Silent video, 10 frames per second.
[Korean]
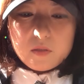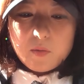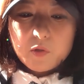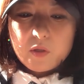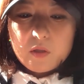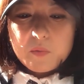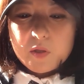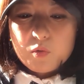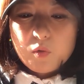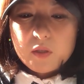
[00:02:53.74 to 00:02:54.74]
새벽 달림
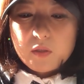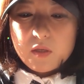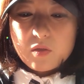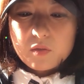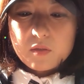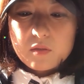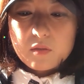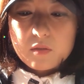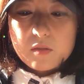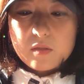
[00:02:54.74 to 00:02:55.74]
2호한테 하셨다는
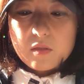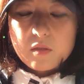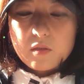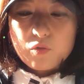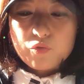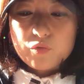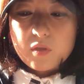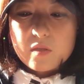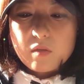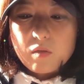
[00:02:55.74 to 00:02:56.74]
그 글쓰기를
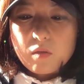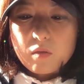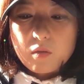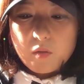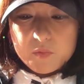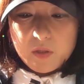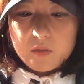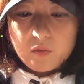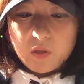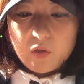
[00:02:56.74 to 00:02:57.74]
구글에서
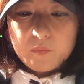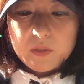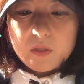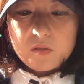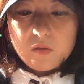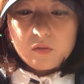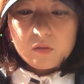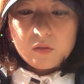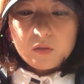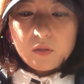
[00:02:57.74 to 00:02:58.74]
검색해서 다운받아서
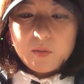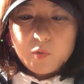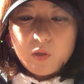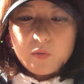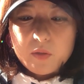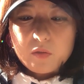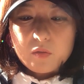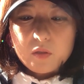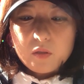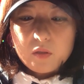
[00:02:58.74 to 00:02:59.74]
해보라고
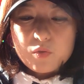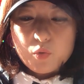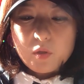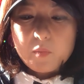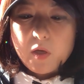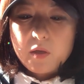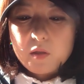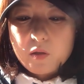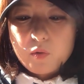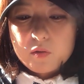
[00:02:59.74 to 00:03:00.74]
했더니 좋다면
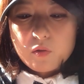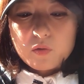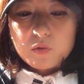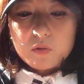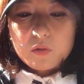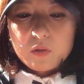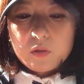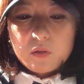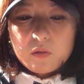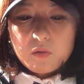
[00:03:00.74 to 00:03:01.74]
하겠다고 하더라고요.
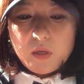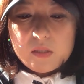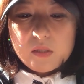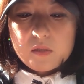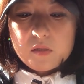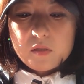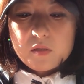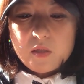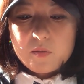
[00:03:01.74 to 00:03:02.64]
그런데 아직 글씨를